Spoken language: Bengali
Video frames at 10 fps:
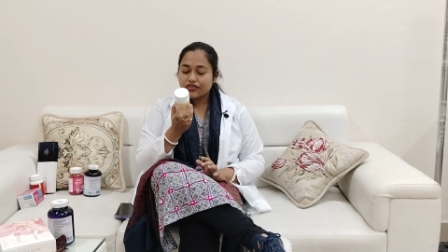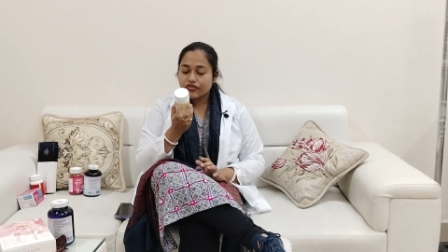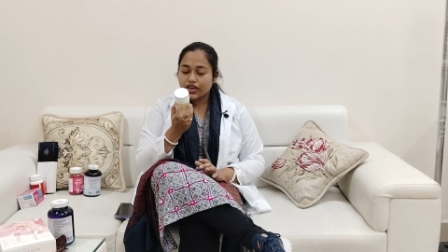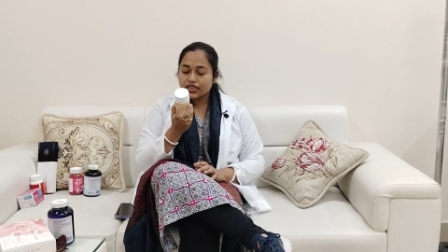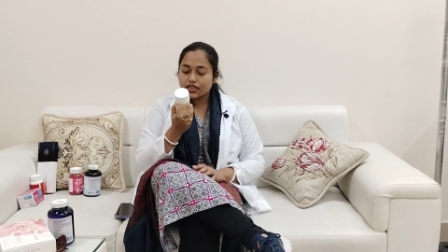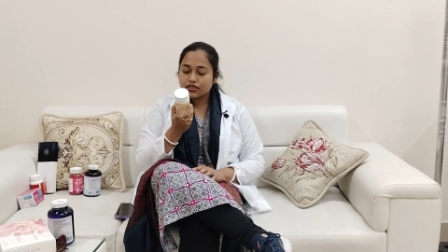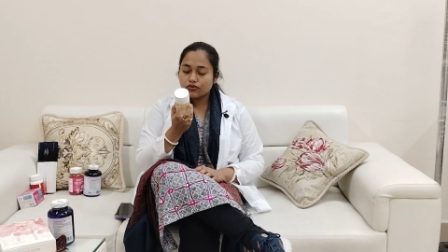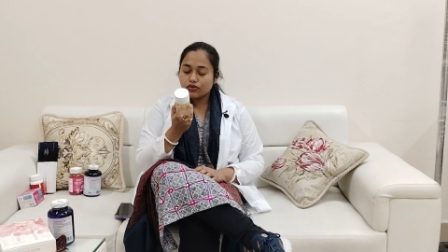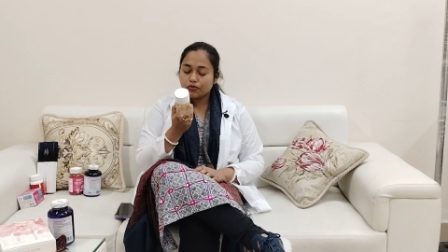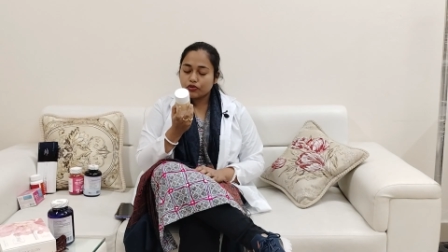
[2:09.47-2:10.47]

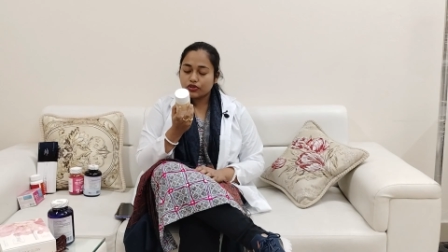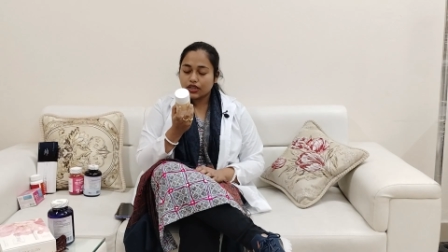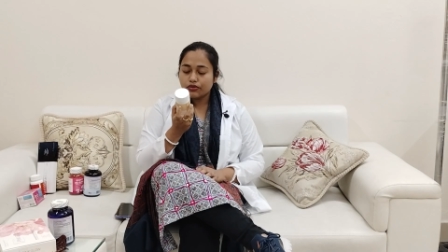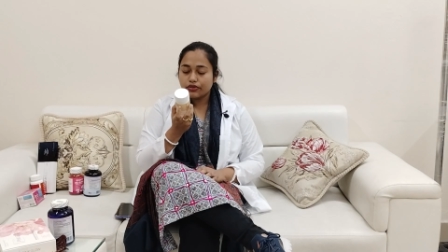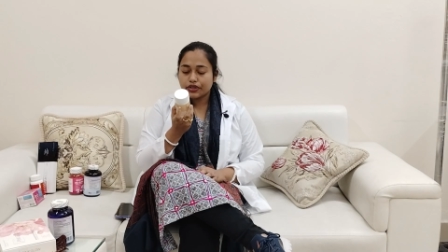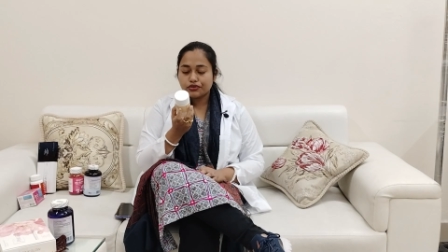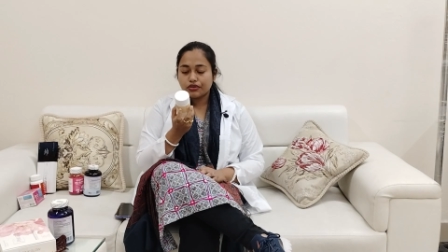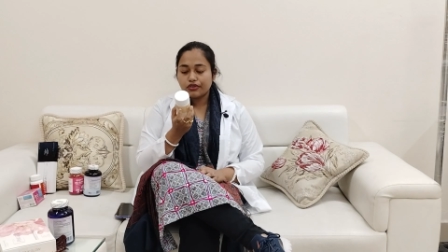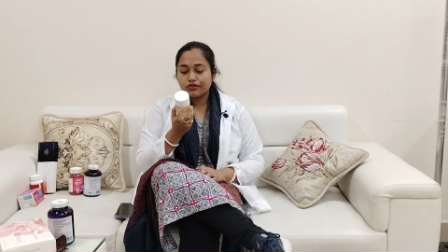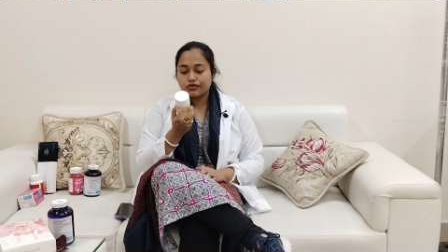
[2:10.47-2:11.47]
ইনগ্রেডিয়েন্টগুলোর মধ্যে
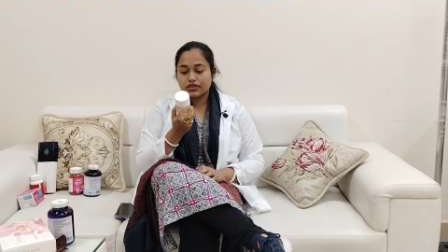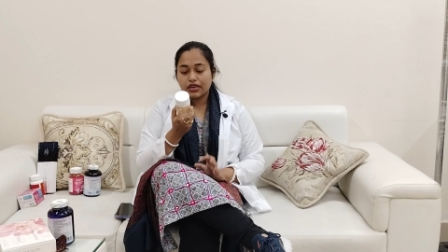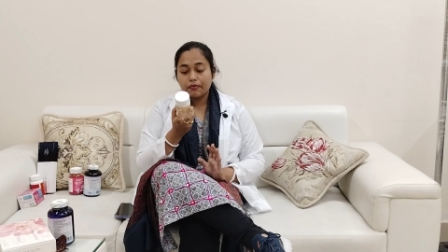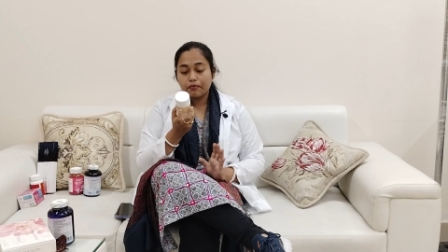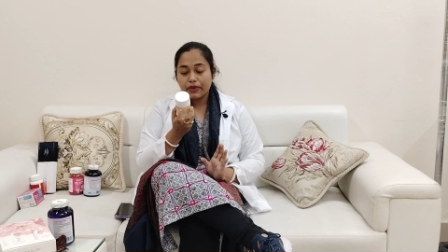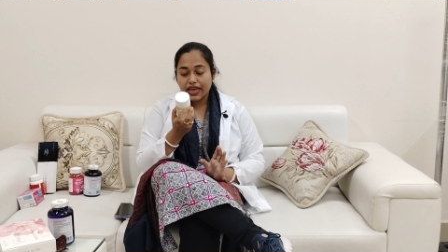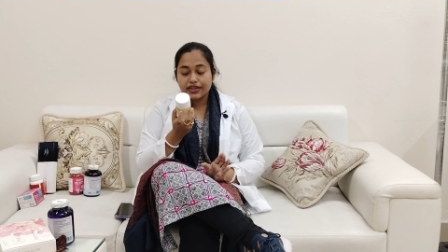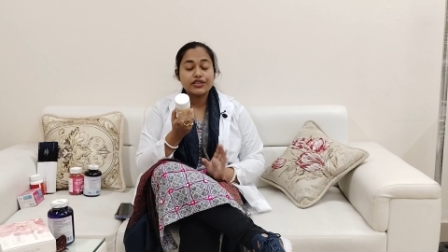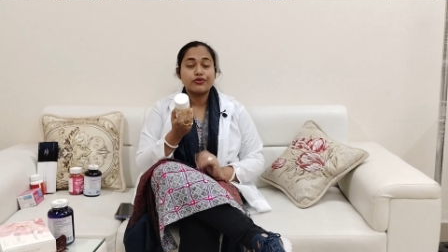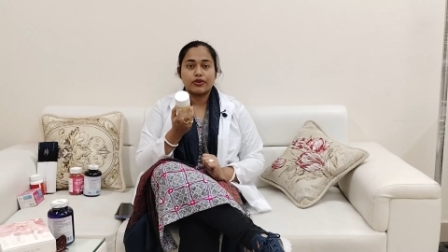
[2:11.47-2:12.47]
উল্লেখযোগ্য হচ্ছে
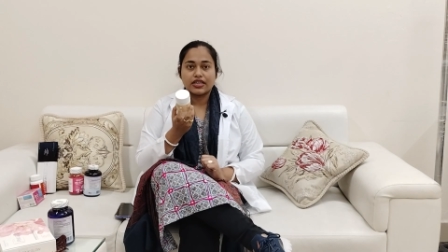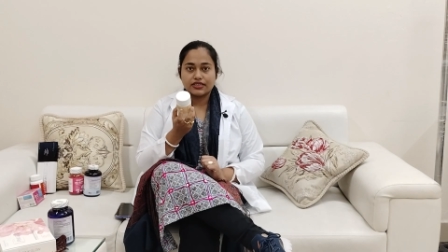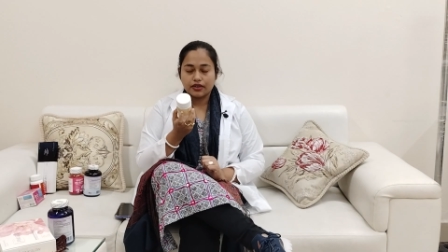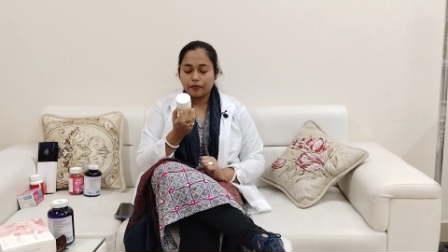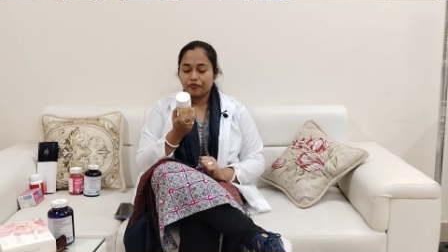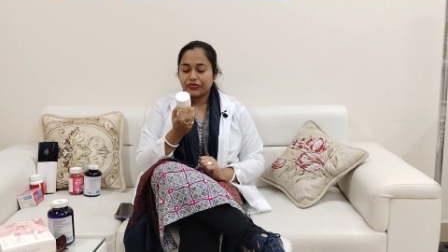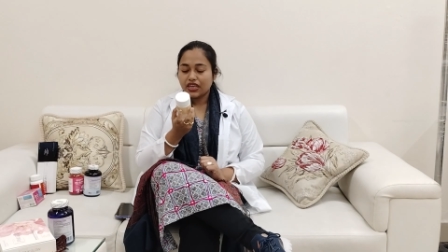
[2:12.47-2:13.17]
ম্যারিন কোলাজেন